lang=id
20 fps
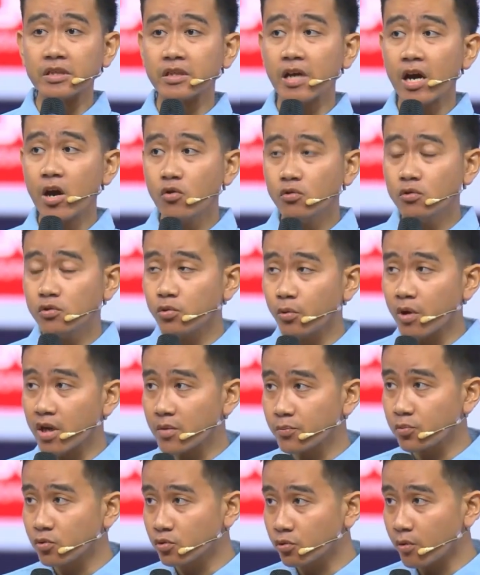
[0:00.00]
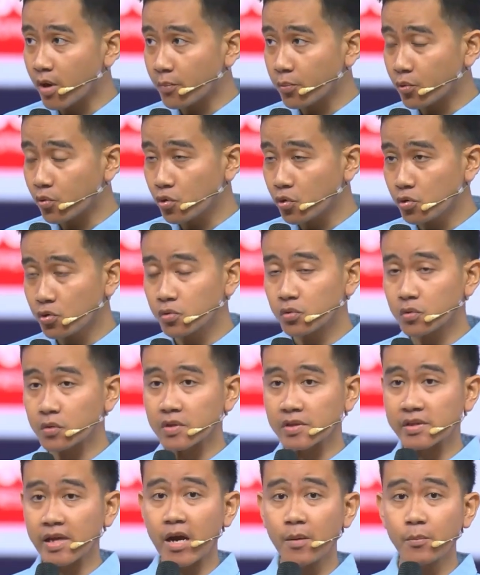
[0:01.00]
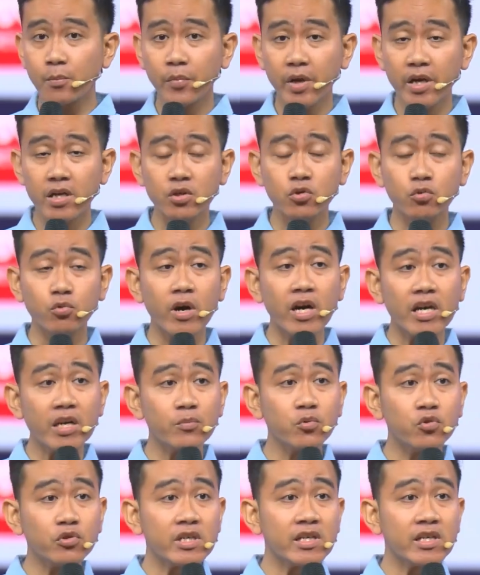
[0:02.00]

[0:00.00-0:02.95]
tahun 2020 sampai 2030